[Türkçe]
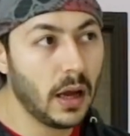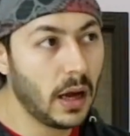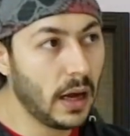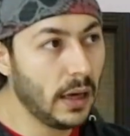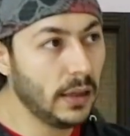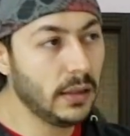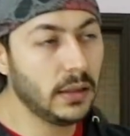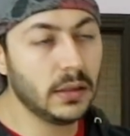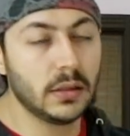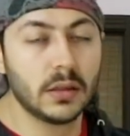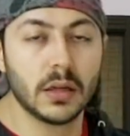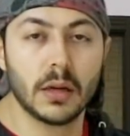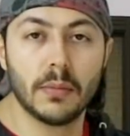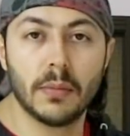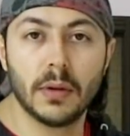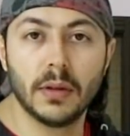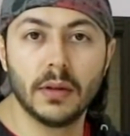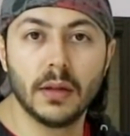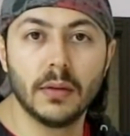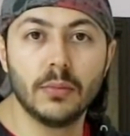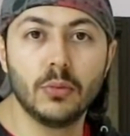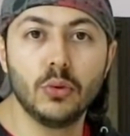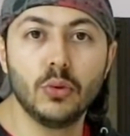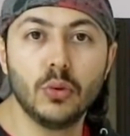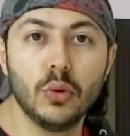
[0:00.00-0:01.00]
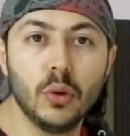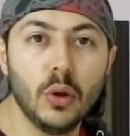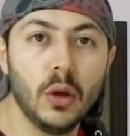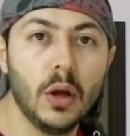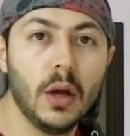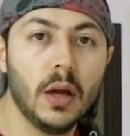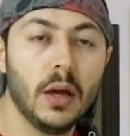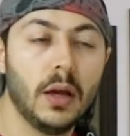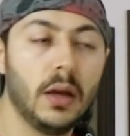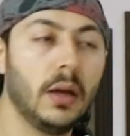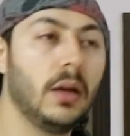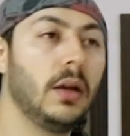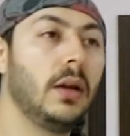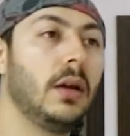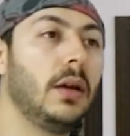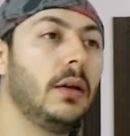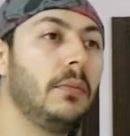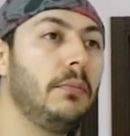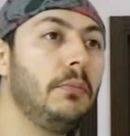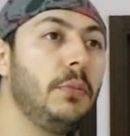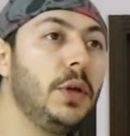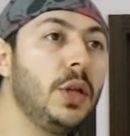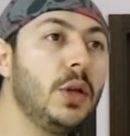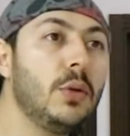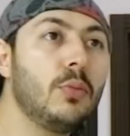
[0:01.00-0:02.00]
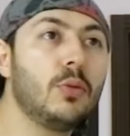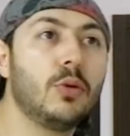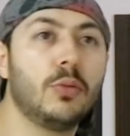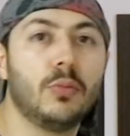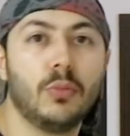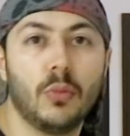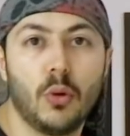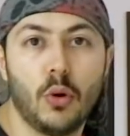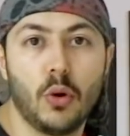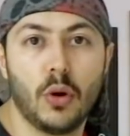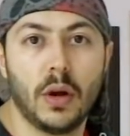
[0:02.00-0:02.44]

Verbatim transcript: aynı zamanda bunu e, minimum